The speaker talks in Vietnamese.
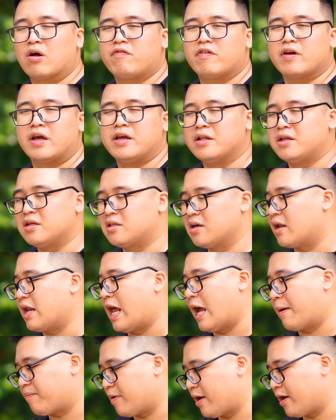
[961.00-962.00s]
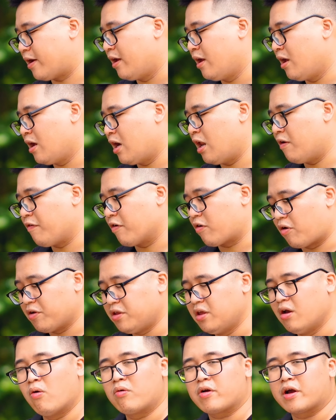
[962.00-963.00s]
nó phải hiển thị thật là đẹp này, hay là phải có
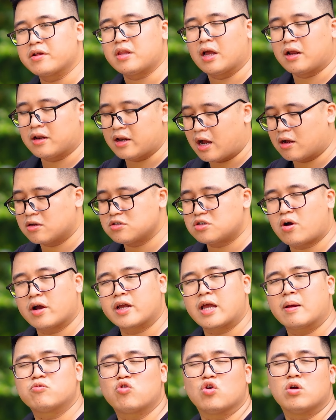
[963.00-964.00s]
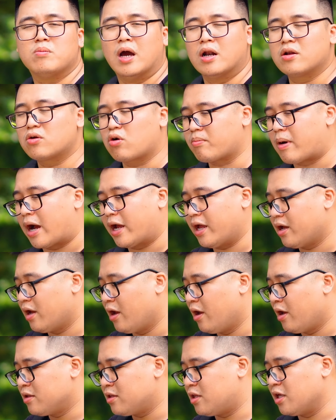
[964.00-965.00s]
nhiều cái tính năng cho anh em tùy biến con máy ấy.
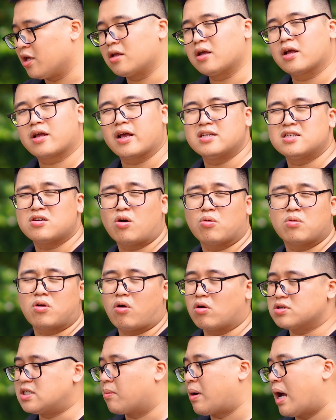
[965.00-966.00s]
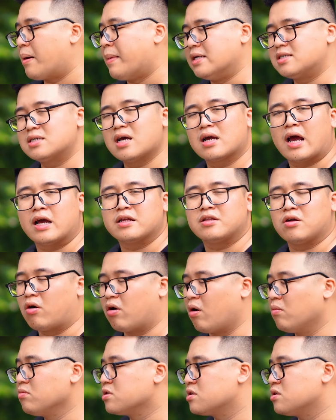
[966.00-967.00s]
Thì cái trong con dòng A7C này thì nó
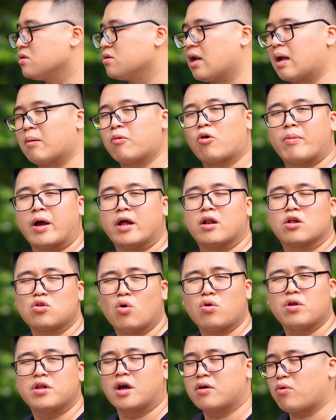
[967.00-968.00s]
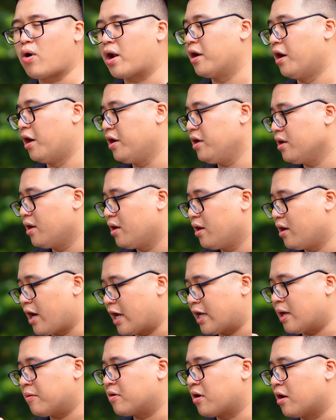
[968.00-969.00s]
không thực sự làm con máy nó tốt những cái khoản đấy,
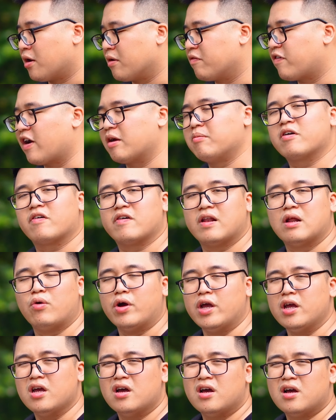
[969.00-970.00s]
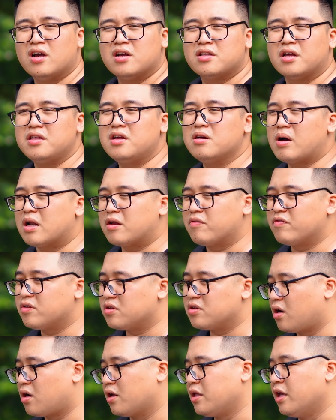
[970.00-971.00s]
anh em cần phải mình lưu ý. Thế nhưng mà
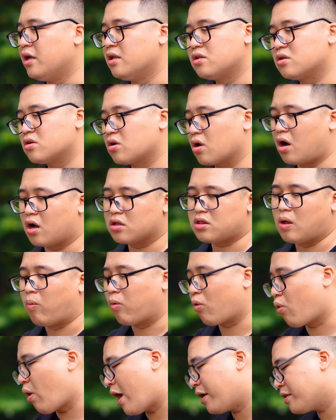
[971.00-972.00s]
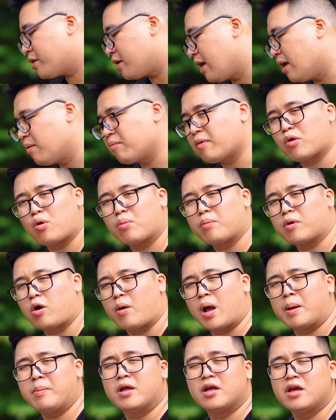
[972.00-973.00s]
nhìn tổng quan thì đây là con
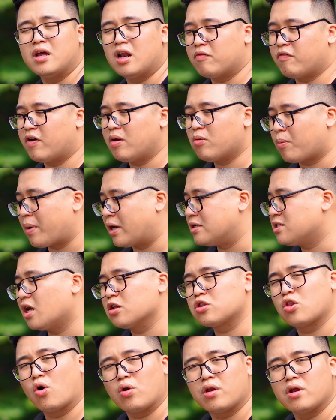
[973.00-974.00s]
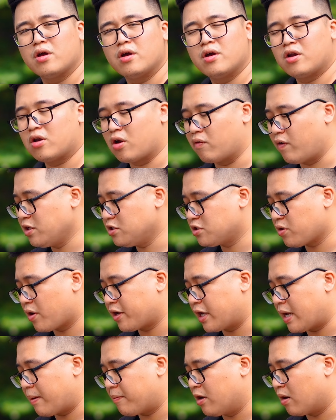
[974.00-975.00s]
máy mình nghĩ là vẫn là con máy rất là tốt, nó vẫn cho
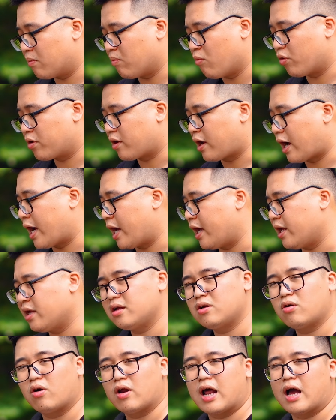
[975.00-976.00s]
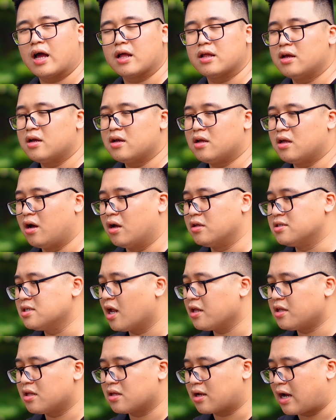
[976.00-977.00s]
anh em được một cái gọi là rất
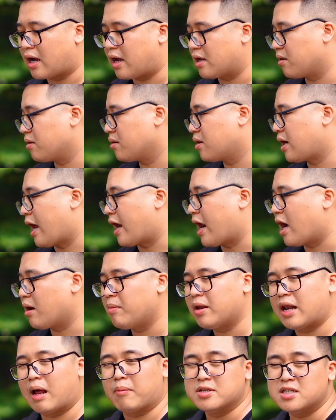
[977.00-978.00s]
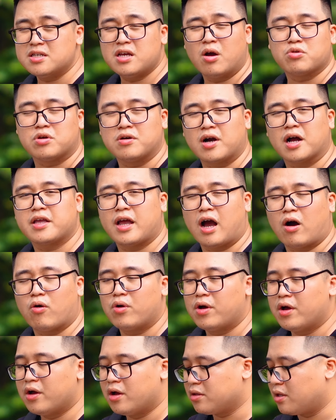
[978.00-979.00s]
là khả năng mình làm được rất nhiều thứ khác nhau.
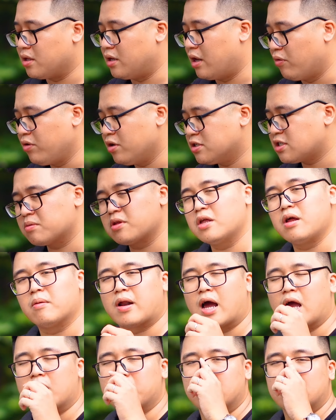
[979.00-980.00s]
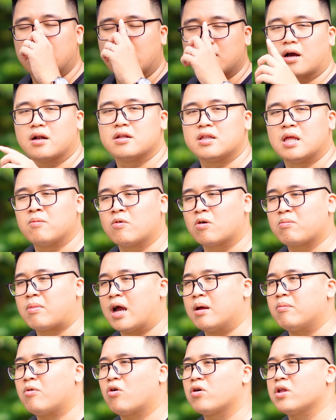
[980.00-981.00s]
Thì nếu như trong thời điểm này mình đang cần tìm con
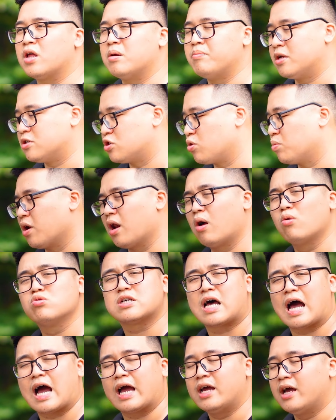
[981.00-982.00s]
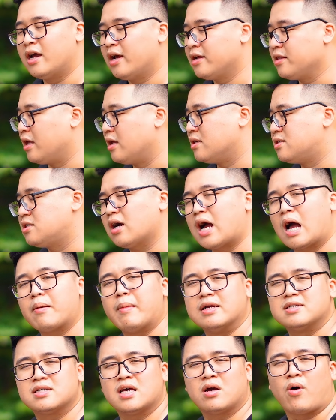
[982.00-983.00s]
máy mà có thể mình dùng được lâu dài thì chiếc
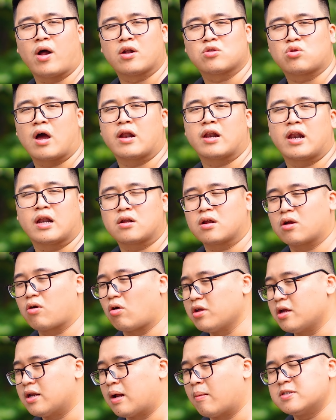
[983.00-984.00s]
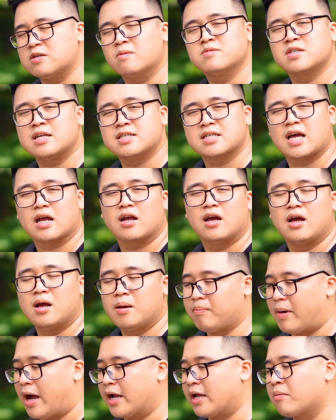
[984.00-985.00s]
A7C hoàn toàn có thể nằm trong danh sách
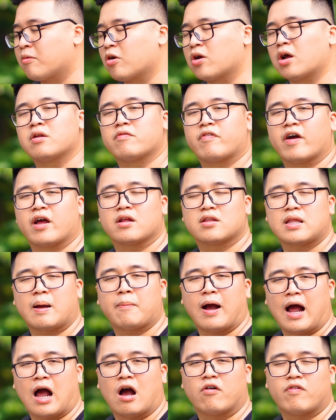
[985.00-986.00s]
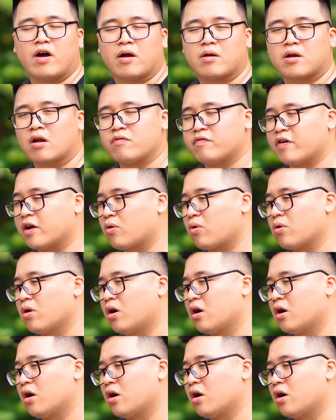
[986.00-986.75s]
mà anh em cần phải tham khảo và cần phải